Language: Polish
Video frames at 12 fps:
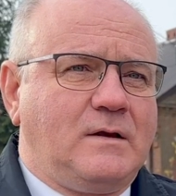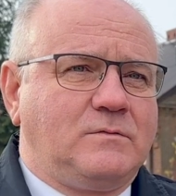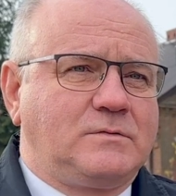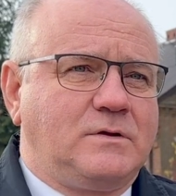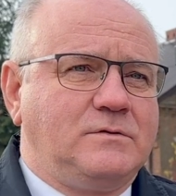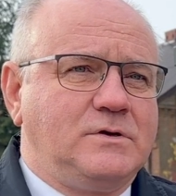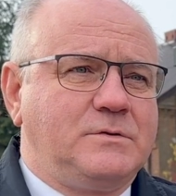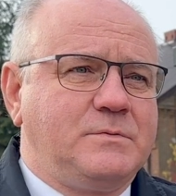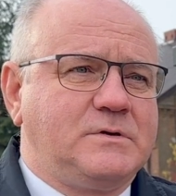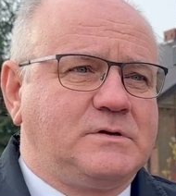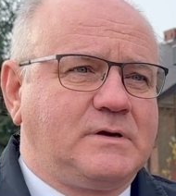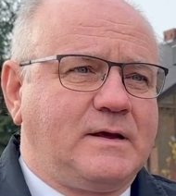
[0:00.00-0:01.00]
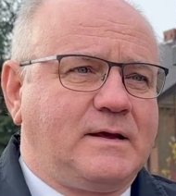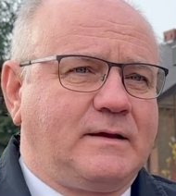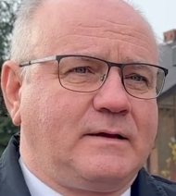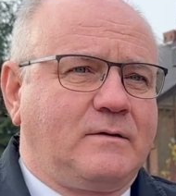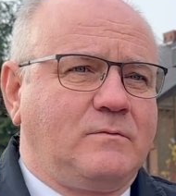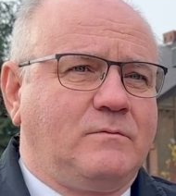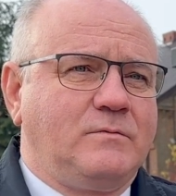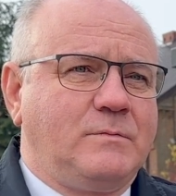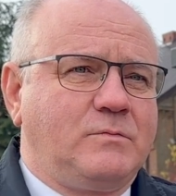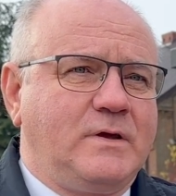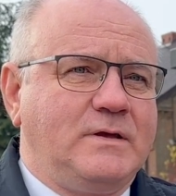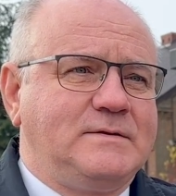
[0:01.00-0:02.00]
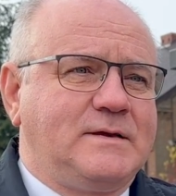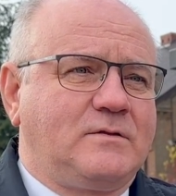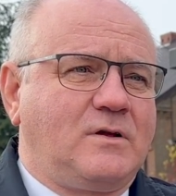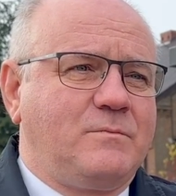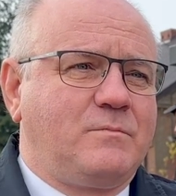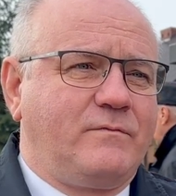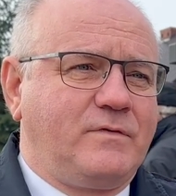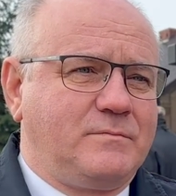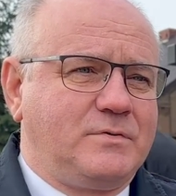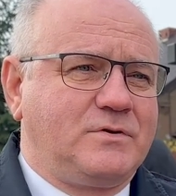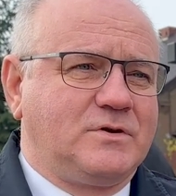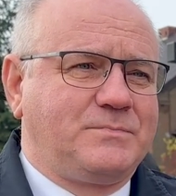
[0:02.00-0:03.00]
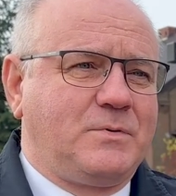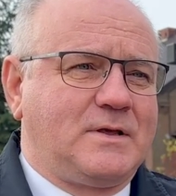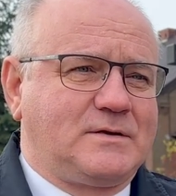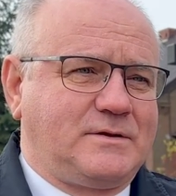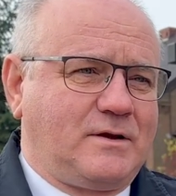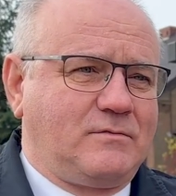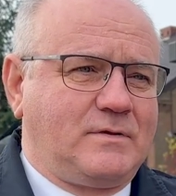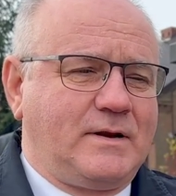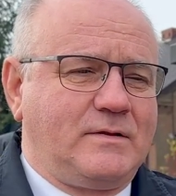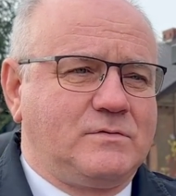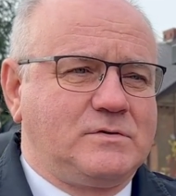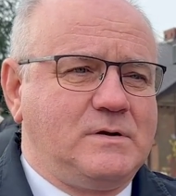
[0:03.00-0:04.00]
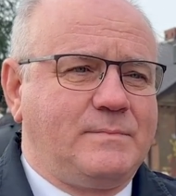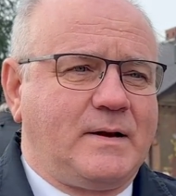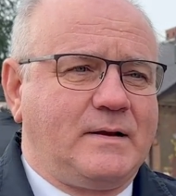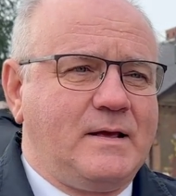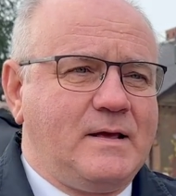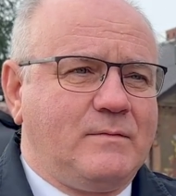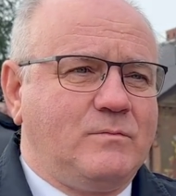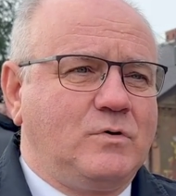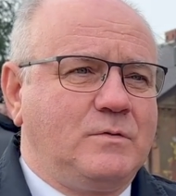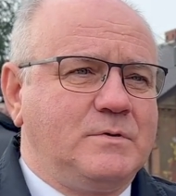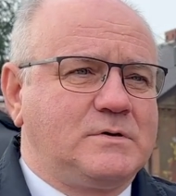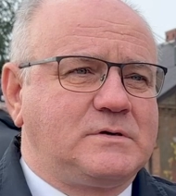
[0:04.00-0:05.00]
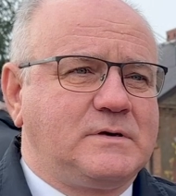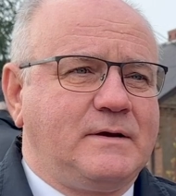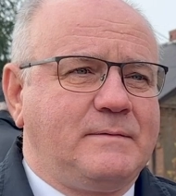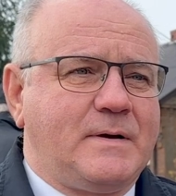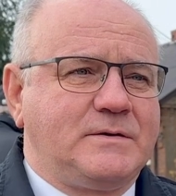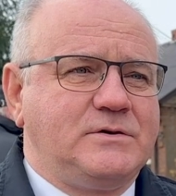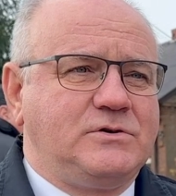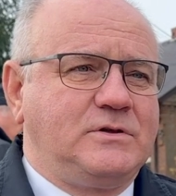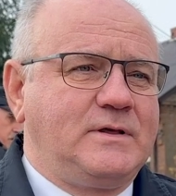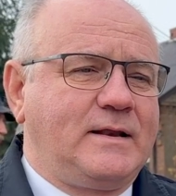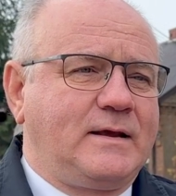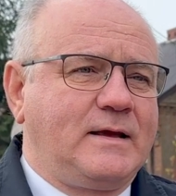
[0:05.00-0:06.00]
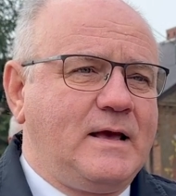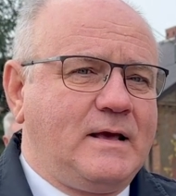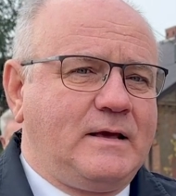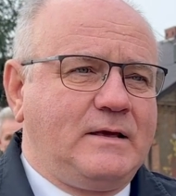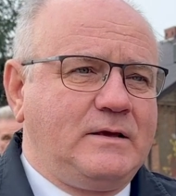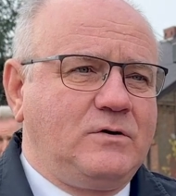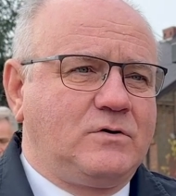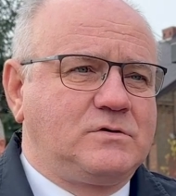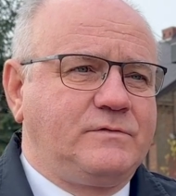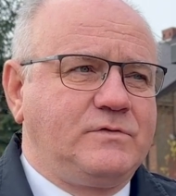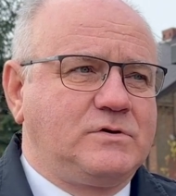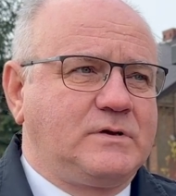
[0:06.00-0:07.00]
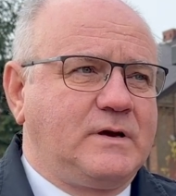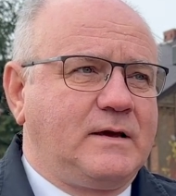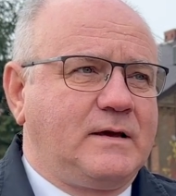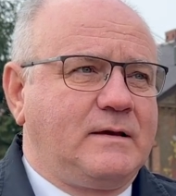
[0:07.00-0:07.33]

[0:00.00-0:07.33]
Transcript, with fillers: uzgodniliśmy, że głównym tutaj inicjatorem powinien być gospodarz tego terenu, czyli pan burmistrz Maciej Sitarek i oczywiście